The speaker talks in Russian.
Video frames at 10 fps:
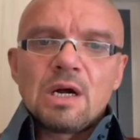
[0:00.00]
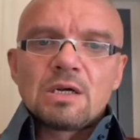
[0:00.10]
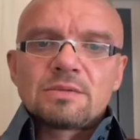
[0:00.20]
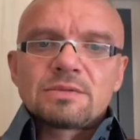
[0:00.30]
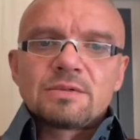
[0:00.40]

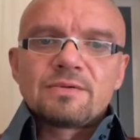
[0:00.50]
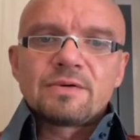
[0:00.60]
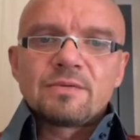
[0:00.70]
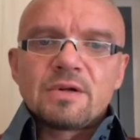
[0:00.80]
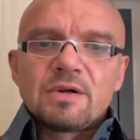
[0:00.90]
Как
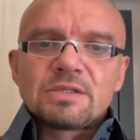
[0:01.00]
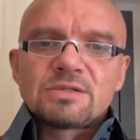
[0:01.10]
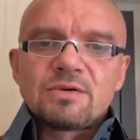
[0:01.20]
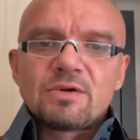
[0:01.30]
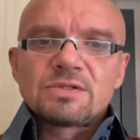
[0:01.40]

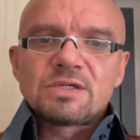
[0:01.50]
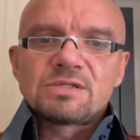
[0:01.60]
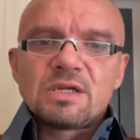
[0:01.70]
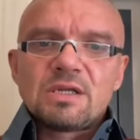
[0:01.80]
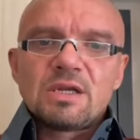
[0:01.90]
формировать свое
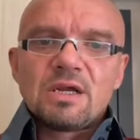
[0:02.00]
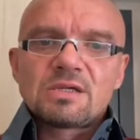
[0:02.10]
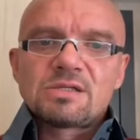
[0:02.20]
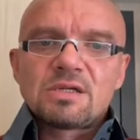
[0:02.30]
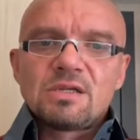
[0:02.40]
сознание и
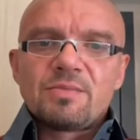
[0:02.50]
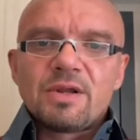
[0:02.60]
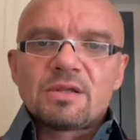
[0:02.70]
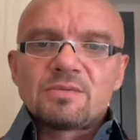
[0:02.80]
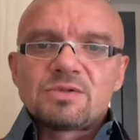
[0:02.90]
реакции к
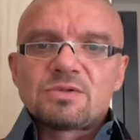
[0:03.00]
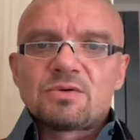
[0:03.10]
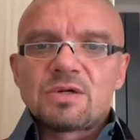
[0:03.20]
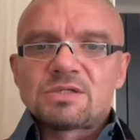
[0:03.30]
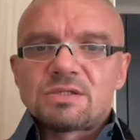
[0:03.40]
неприятным
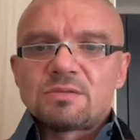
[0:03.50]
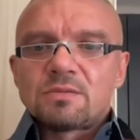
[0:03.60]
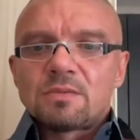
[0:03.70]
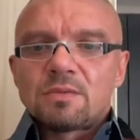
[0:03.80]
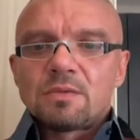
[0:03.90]

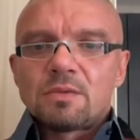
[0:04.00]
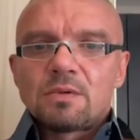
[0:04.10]
ситуациям?